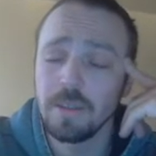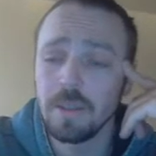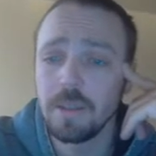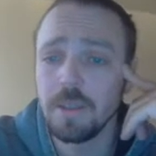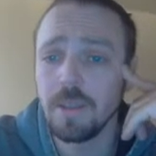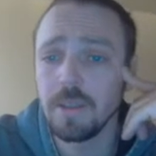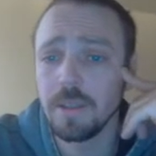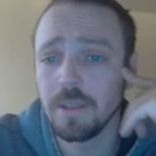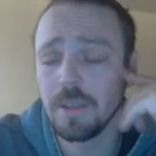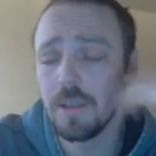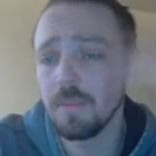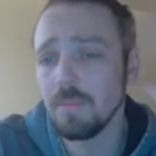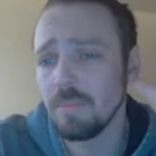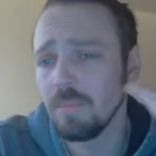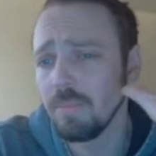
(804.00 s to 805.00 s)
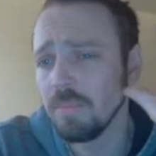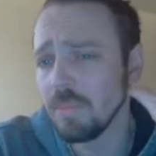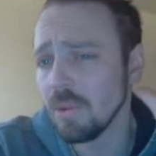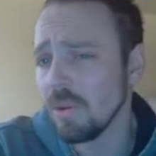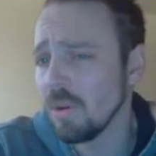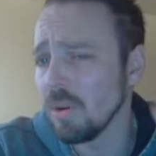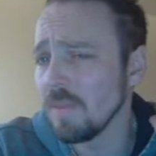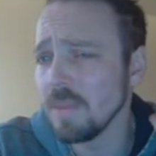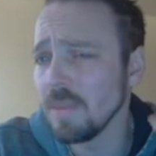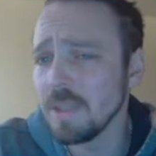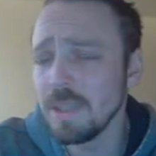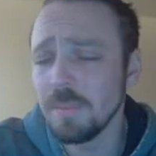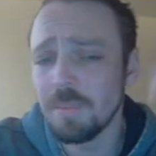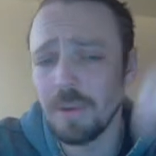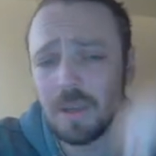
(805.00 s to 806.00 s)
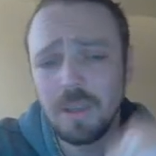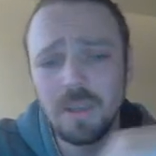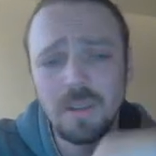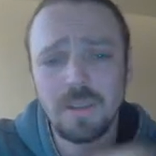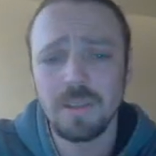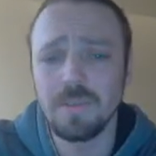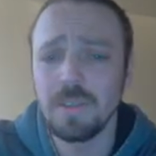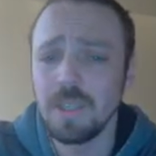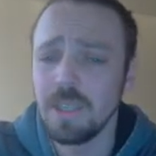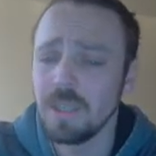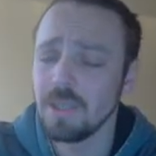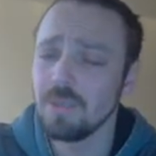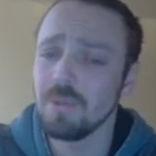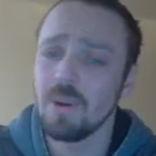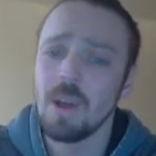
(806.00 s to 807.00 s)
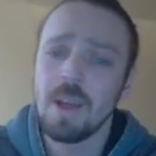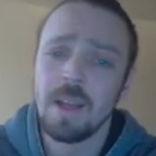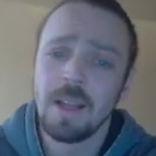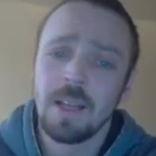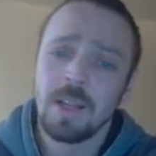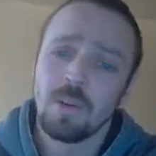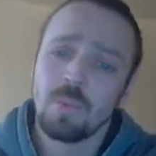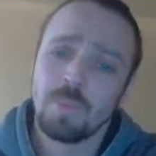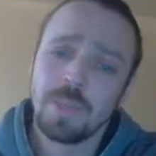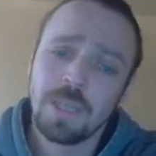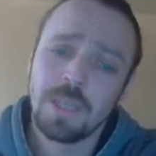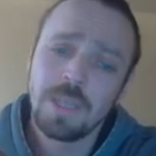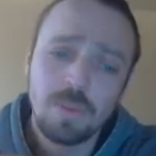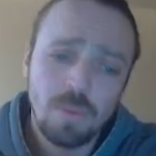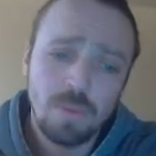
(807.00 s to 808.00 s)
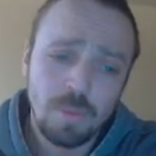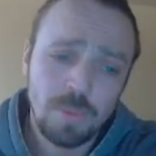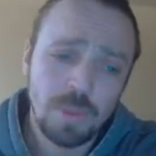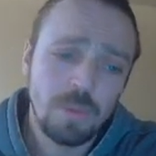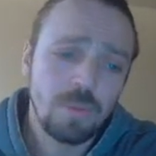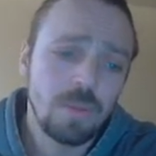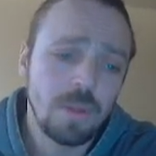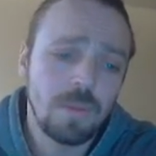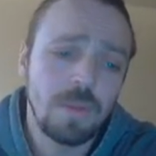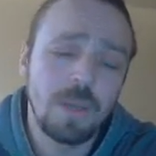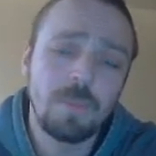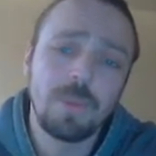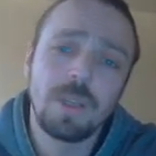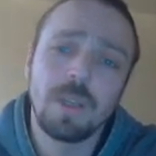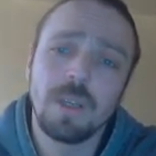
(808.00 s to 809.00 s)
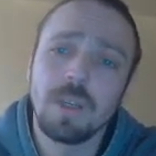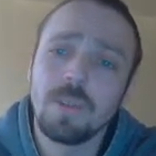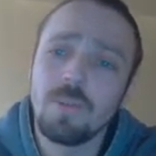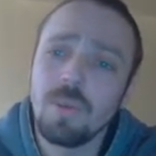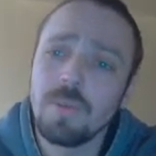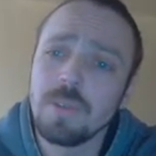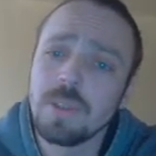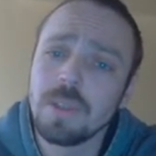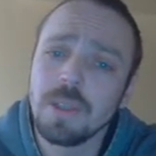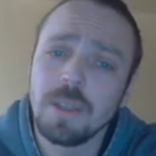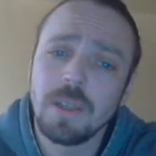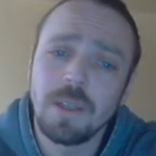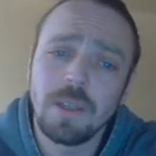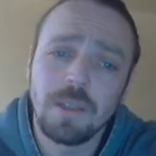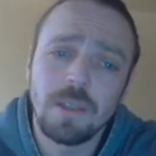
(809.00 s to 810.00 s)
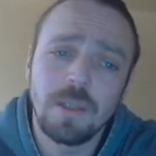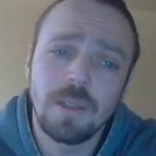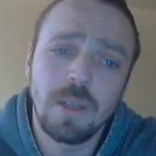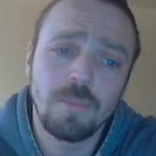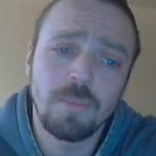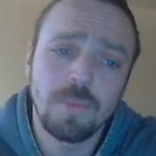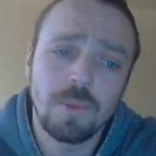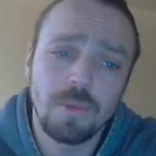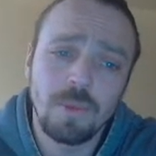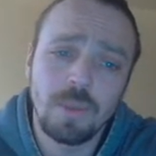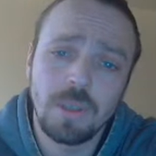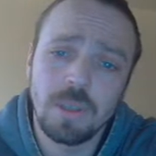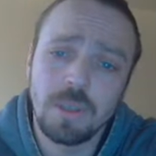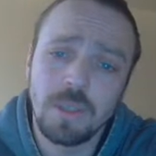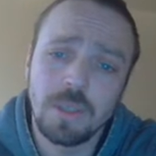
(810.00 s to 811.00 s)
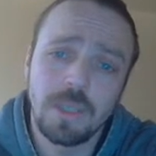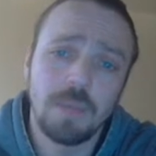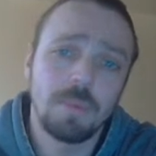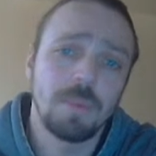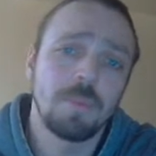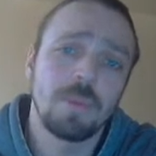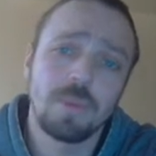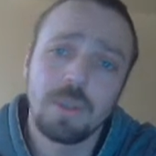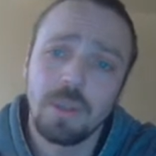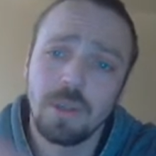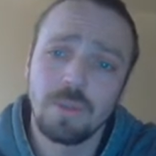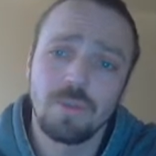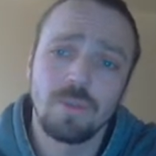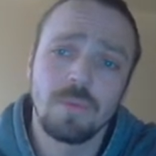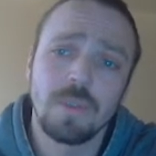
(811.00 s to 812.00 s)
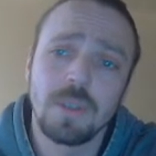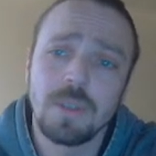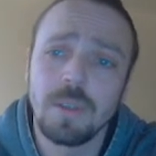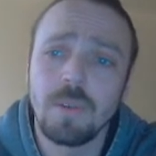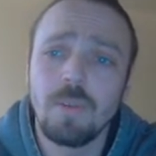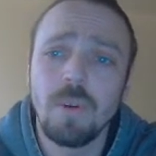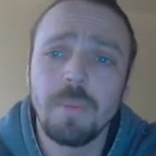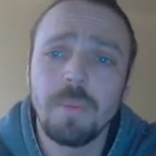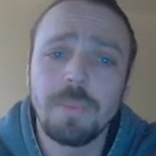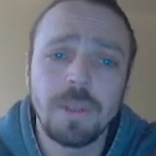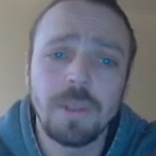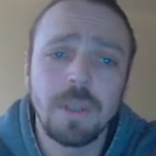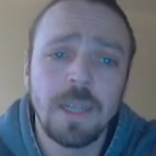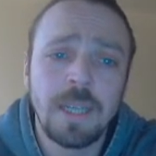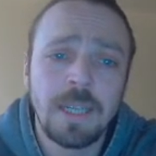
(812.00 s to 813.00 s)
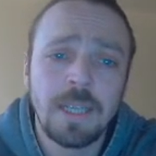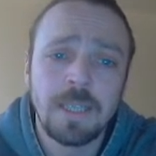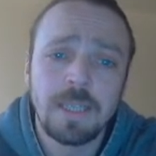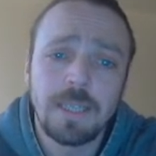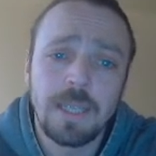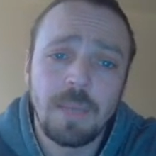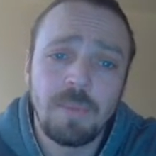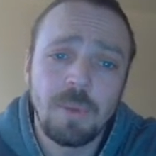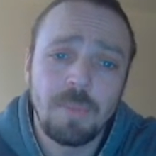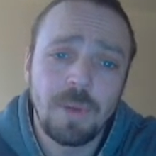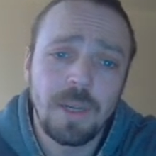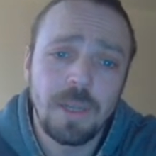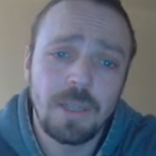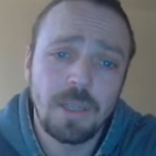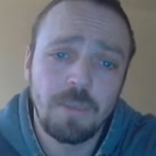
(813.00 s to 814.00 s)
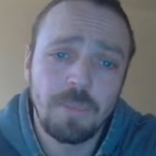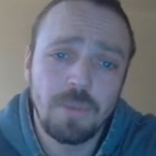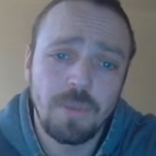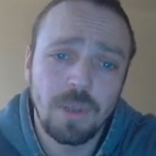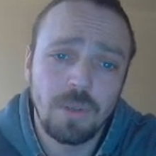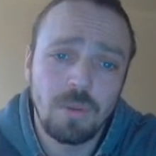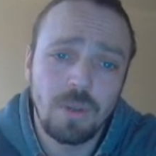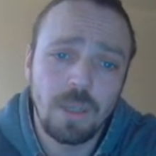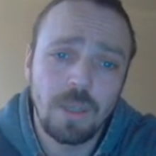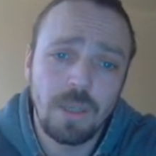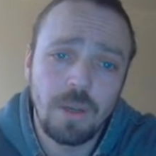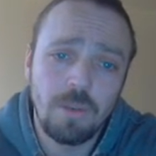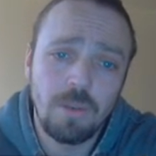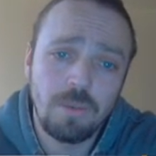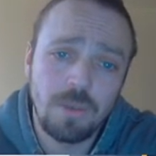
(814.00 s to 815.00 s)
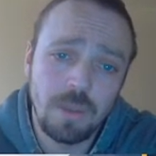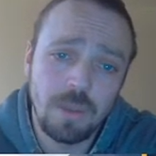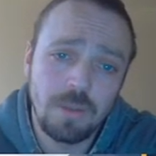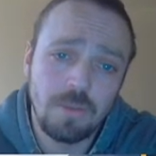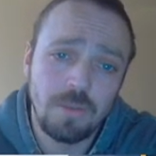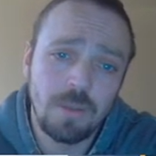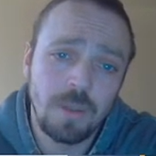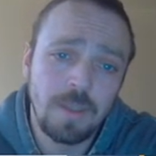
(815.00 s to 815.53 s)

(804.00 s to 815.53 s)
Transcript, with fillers: Дело, да, много воды пролил, извините, но у меня нету абсолютно времени готовиться, да, и там что-то это самое. Просто хочу вас знакомить с теми проектами, в которых я участвую.